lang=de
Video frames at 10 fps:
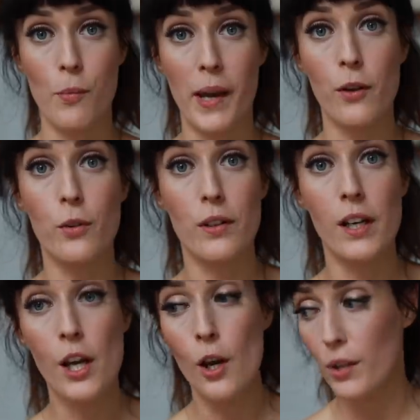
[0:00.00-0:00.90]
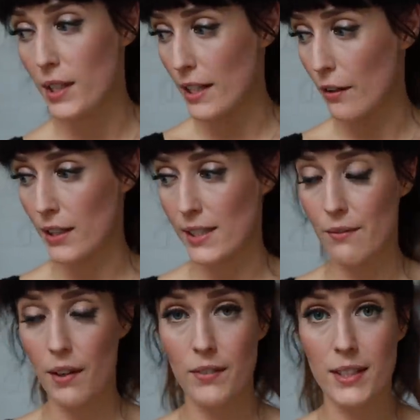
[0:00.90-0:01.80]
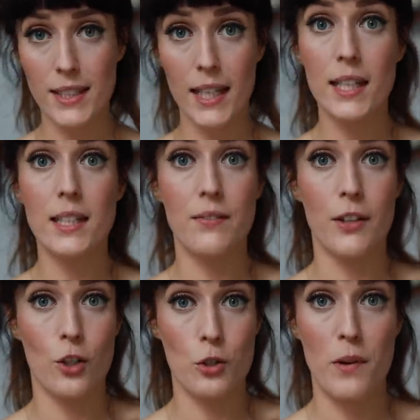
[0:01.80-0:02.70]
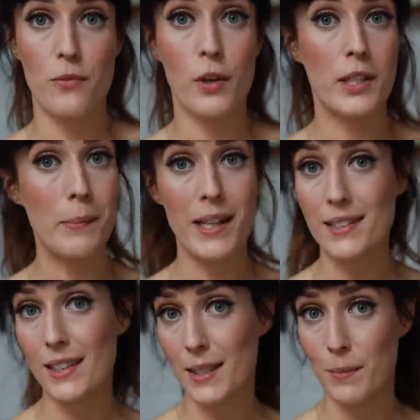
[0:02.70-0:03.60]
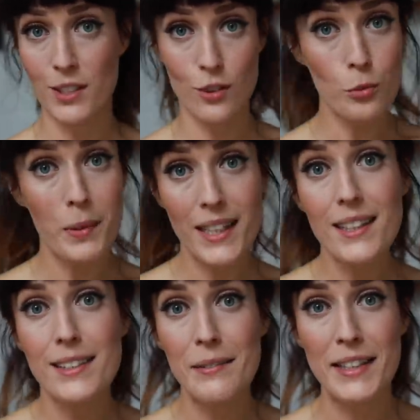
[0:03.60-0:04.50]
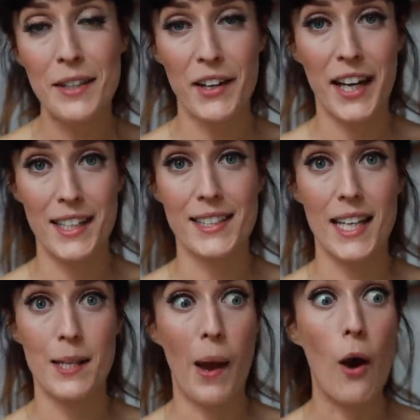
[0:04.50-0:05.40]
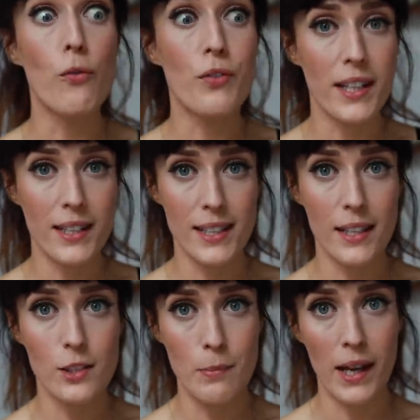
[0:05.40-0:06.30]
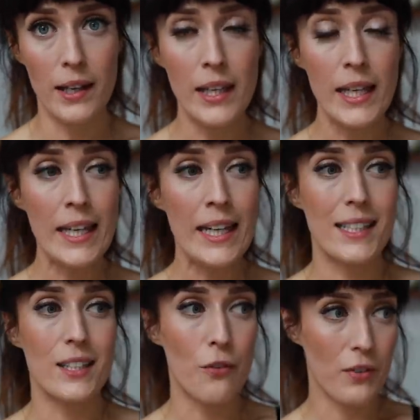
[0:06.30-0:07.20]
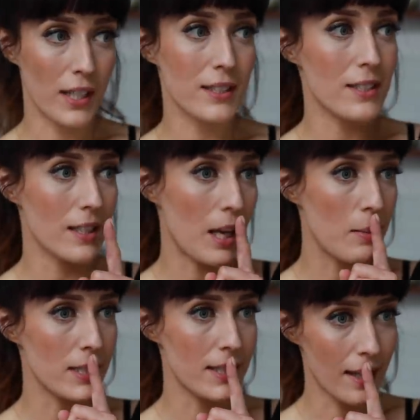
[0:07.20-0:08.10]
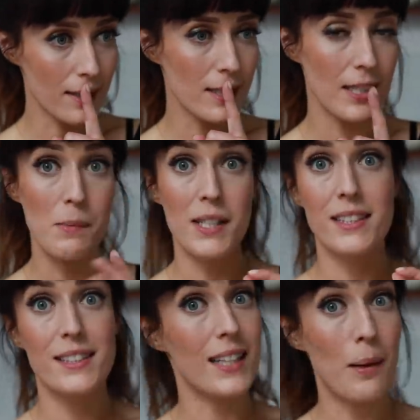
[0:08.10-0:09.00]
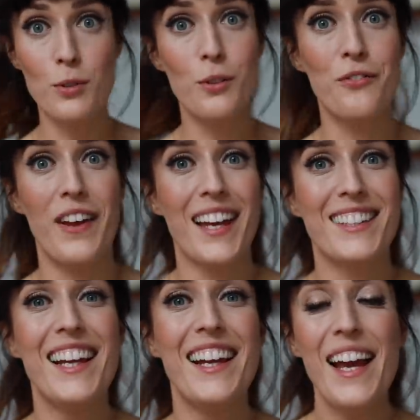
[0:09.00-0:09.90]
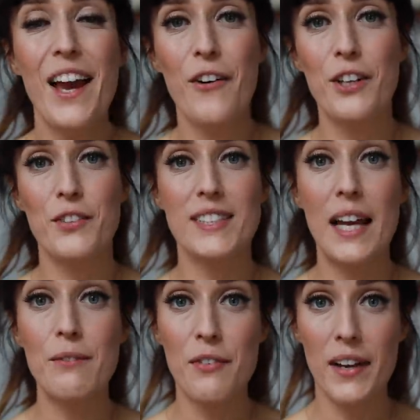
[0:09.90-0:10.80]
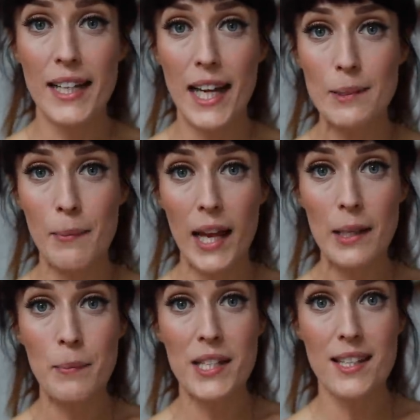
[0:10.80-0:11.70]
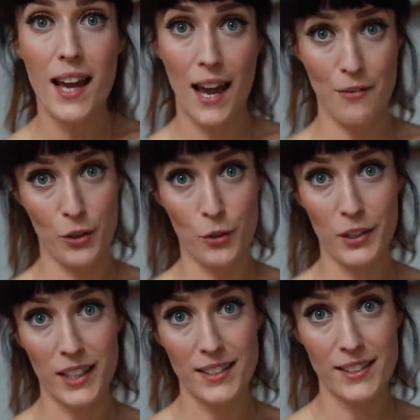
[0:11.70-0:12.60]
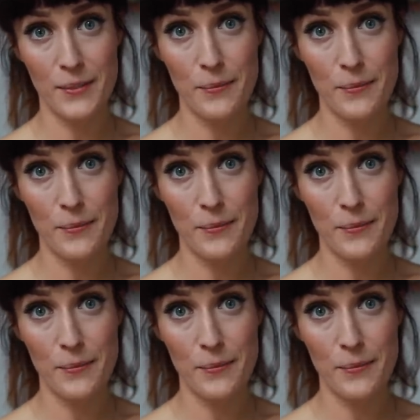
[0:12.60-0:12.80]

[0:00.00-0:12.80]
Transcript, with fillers: vorbeigucken. Und ich zeige euch jetzt einfach, wie es geht. Ich warne euch schon mal vor, die meisten Rezepte sind super easy, weil ich einfach keine Zeit habe, aufwendige Sachen zu machen. Das Aufwendigste sind, glaube ich, die Datteln, aber die sind es absolut absolut wert. Und ich würde sagen, wir fangen gleich mal an mit Hafercookies.